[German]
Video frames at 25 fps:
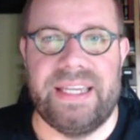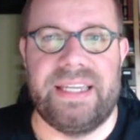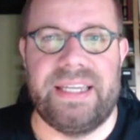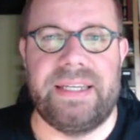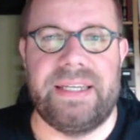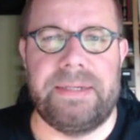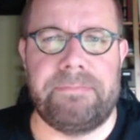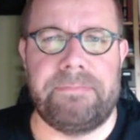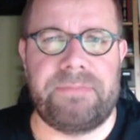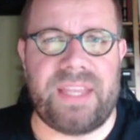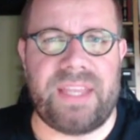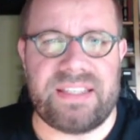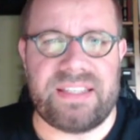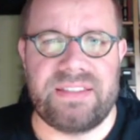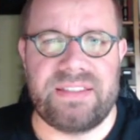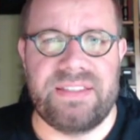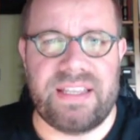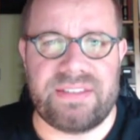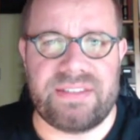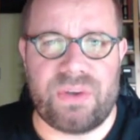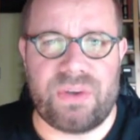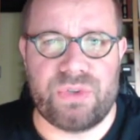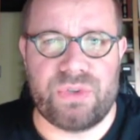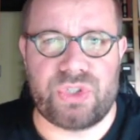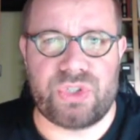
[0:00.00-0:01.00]
Das ist
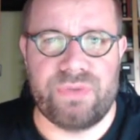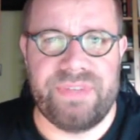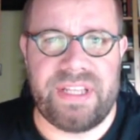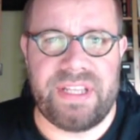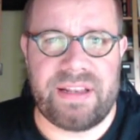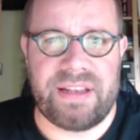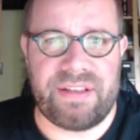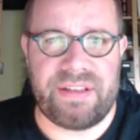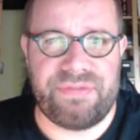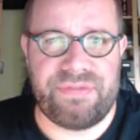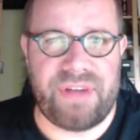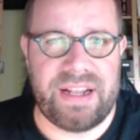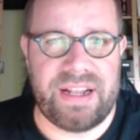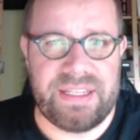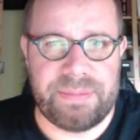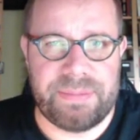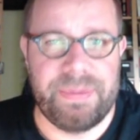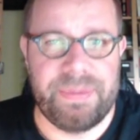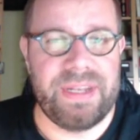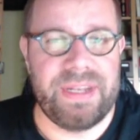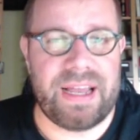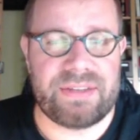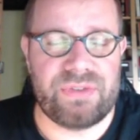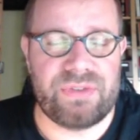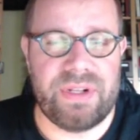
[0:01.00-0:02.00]
jetzt auch schon wieder der Fall. Ich
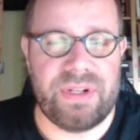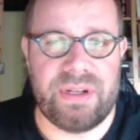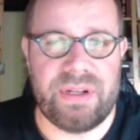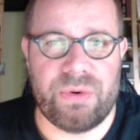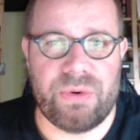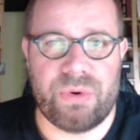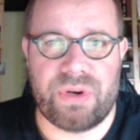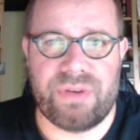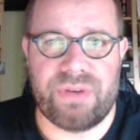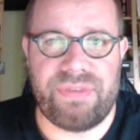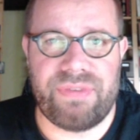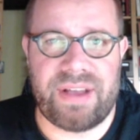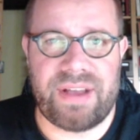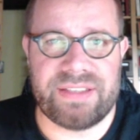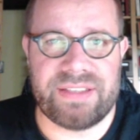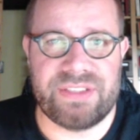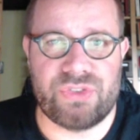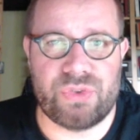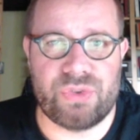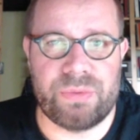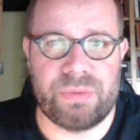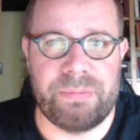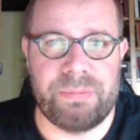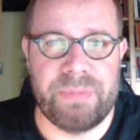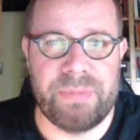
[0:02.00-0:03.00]
bin aktuell auch quasi
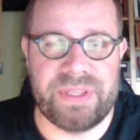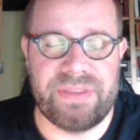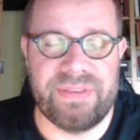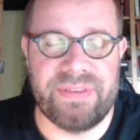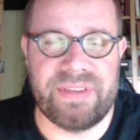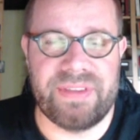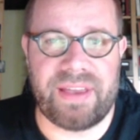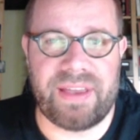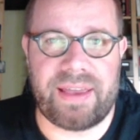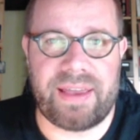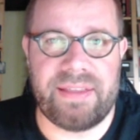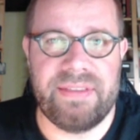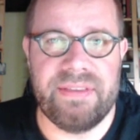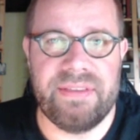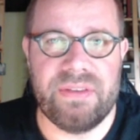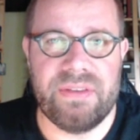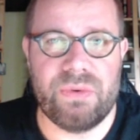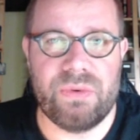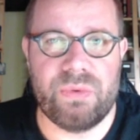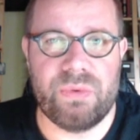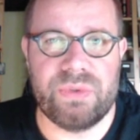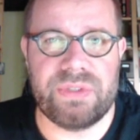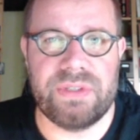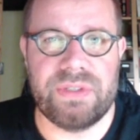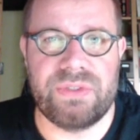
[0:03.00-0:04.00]
schon mittendrin
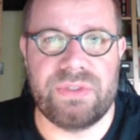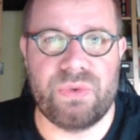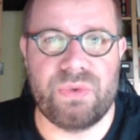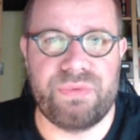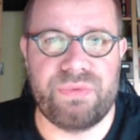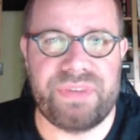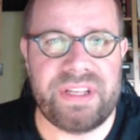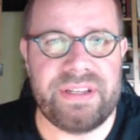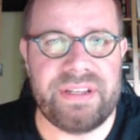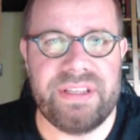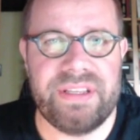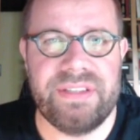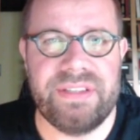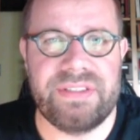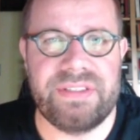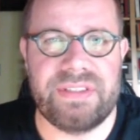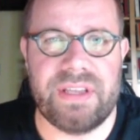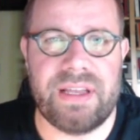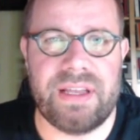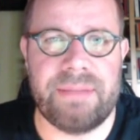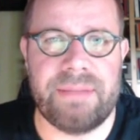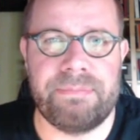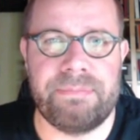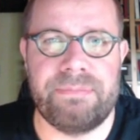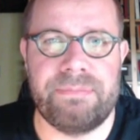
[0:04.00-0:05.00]
und insofern ist
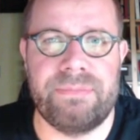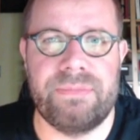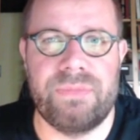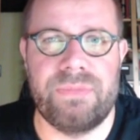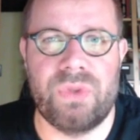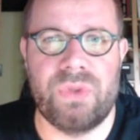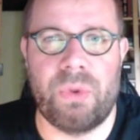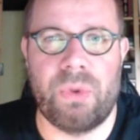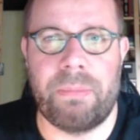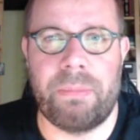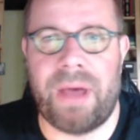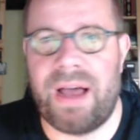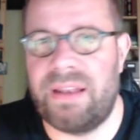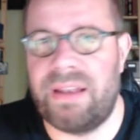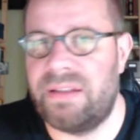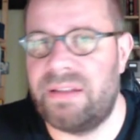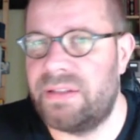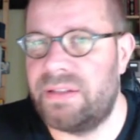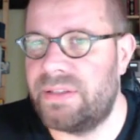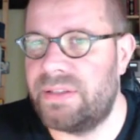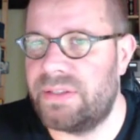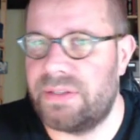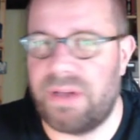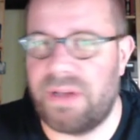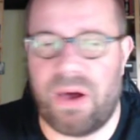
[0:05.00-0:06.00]
an
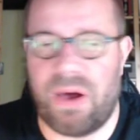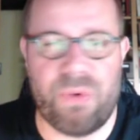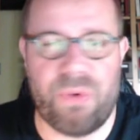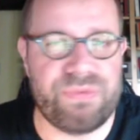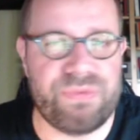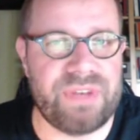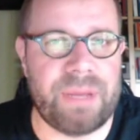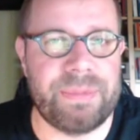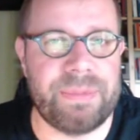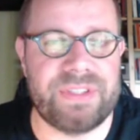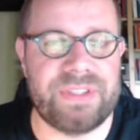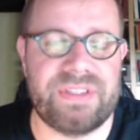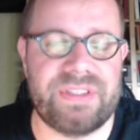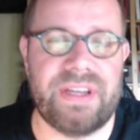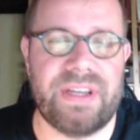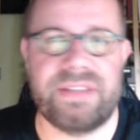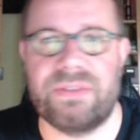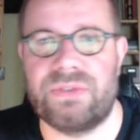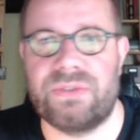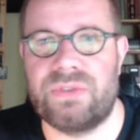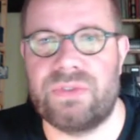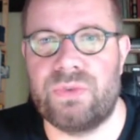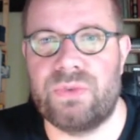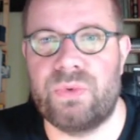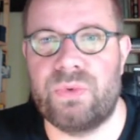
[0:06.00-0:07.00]
normale Aufnahmezeiten
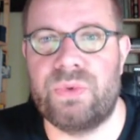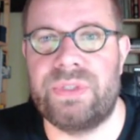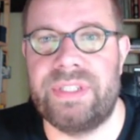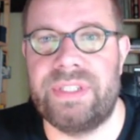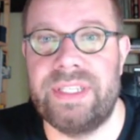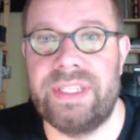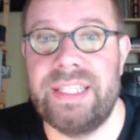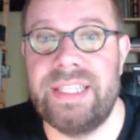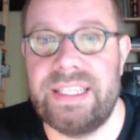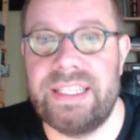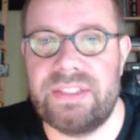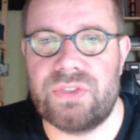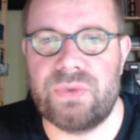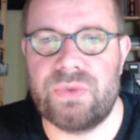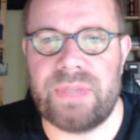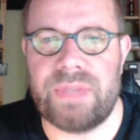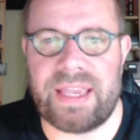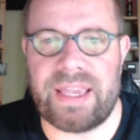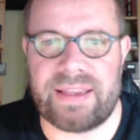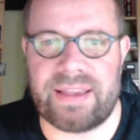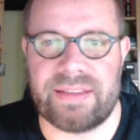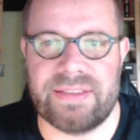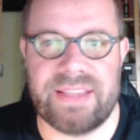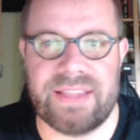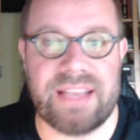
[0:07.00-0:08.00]
und so nicht zu
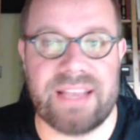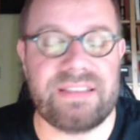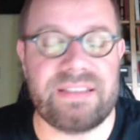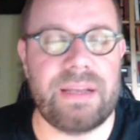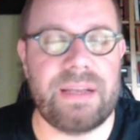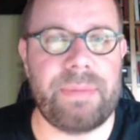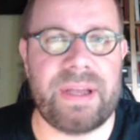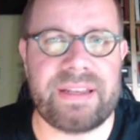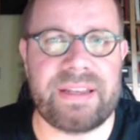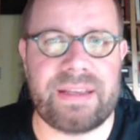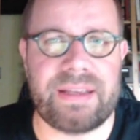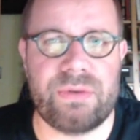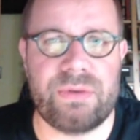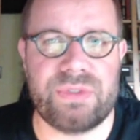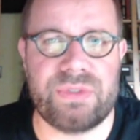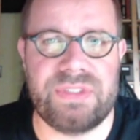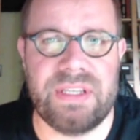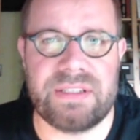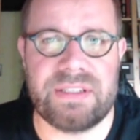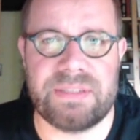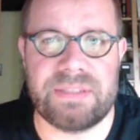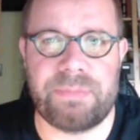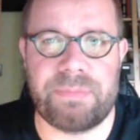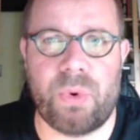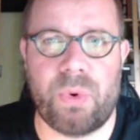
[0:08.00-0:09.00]
denken. Deshalb ein
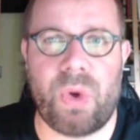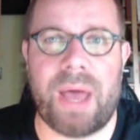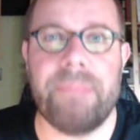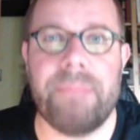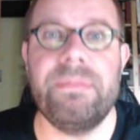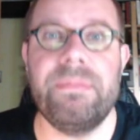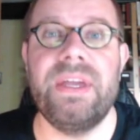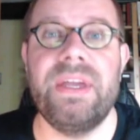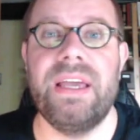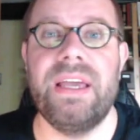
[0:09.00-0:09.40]
reduziertes Programm.